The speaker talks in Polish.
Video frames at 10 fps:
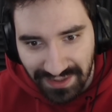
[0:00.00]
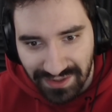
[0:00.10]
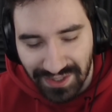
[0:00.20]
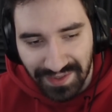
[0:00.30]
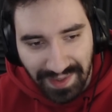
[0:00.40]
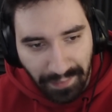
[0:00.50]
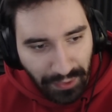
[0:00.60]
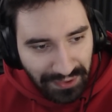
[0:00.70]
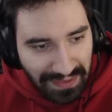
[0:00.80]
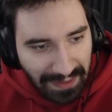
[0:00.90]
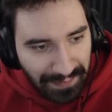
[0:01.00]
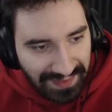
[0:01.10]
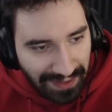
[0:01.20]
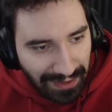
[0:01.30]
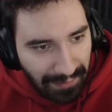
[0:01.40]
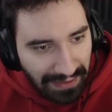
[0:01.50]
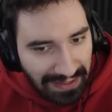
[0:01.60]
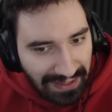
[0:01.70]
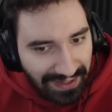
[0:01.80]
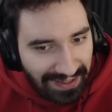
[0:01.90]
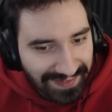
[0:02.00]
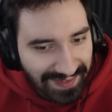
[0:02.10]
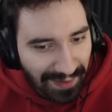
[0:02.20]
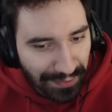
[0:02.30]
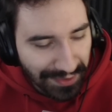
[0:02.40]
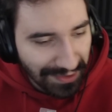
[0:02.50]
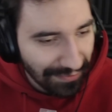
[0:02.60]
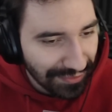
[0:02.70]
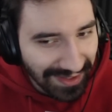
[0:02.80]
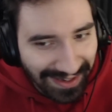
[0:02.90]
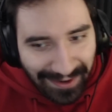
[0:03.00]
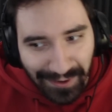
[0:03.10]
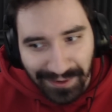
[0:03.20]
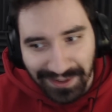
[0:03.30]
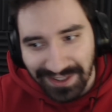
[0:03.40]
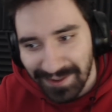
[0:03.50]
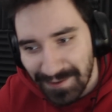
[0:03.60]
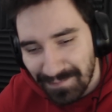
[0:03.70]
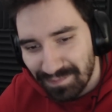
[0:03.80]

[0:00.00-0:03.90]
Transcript: Jeszcze do supportu napisałem, a support w teorii